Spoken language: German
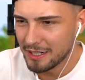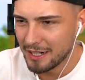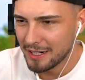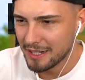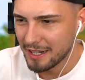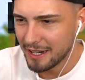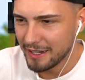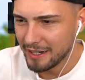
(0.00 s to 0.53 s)

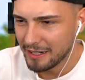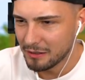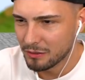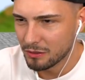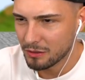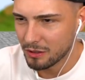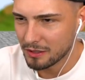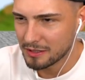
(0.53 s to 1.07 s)
deine Reihe.
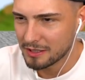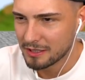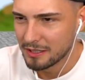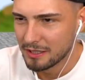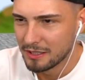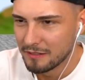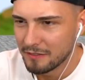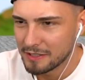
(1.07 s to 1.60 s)
Oh Gott.
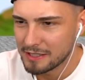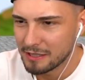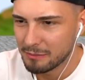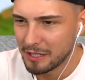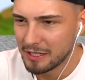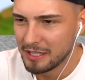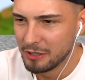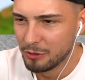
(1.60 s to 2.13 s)
Was ist denn
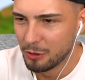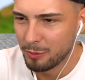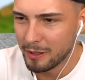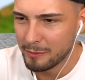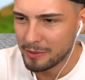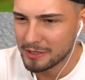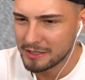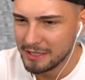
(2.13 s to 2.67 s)
bei Hero
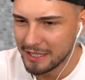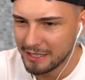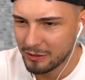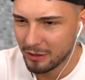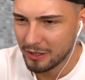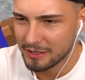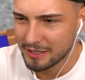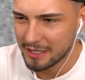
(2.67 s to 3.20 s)
Prime passiert,
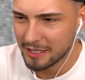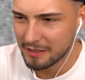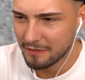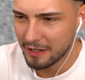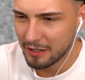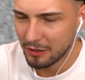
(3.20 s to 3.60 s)
Leute? Der war